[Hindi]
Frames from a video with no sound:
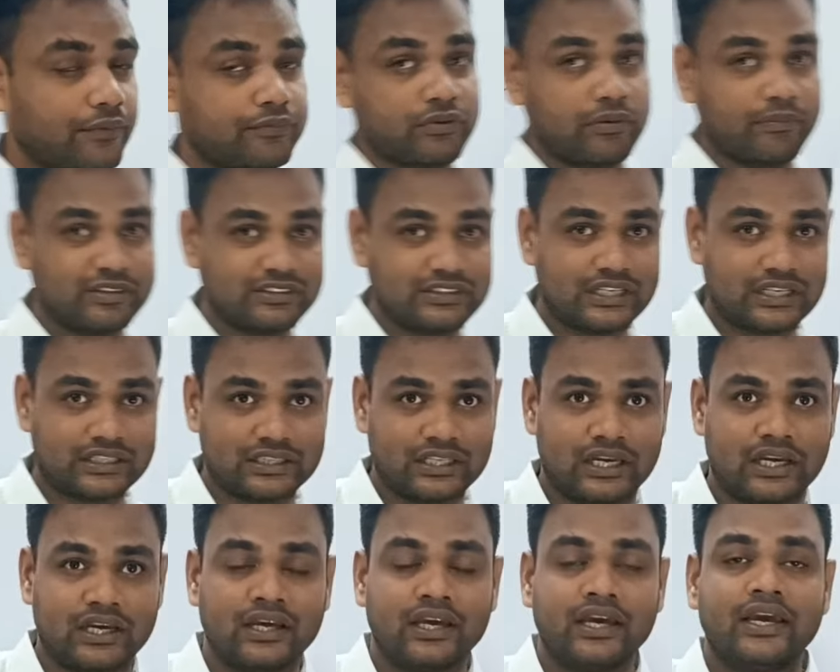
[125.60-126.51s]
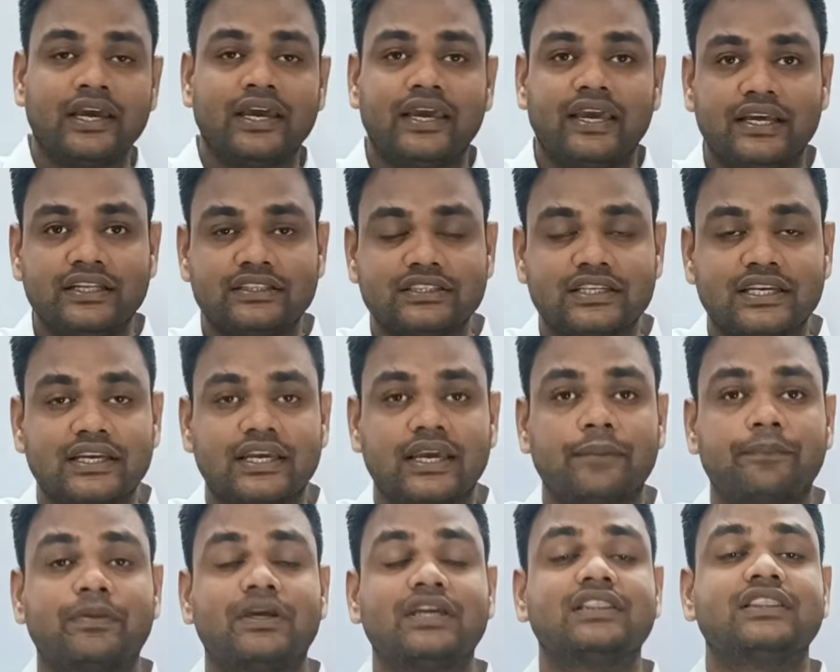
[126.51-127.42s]
आप समझ सकते हैं एज की
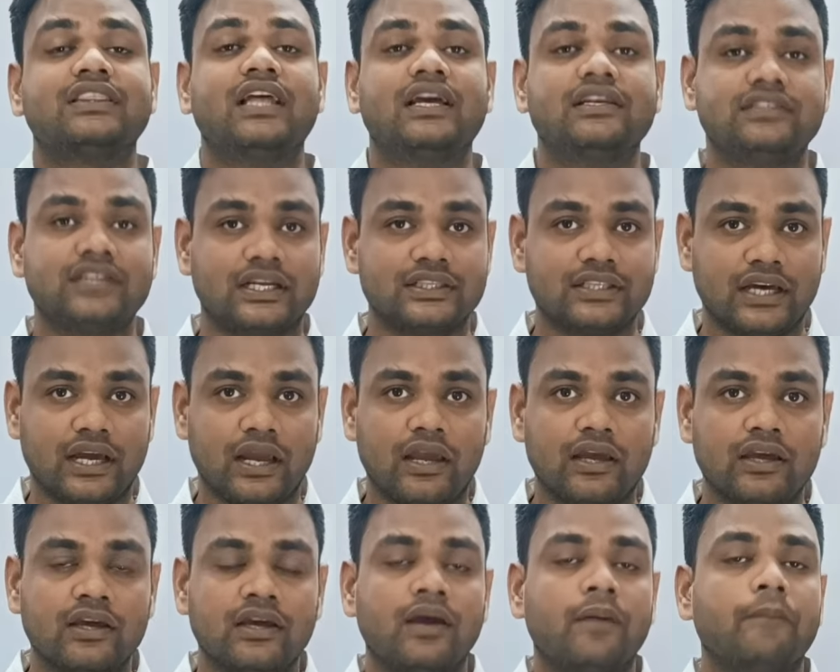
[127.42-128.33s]
गैप कितने ज्यादा है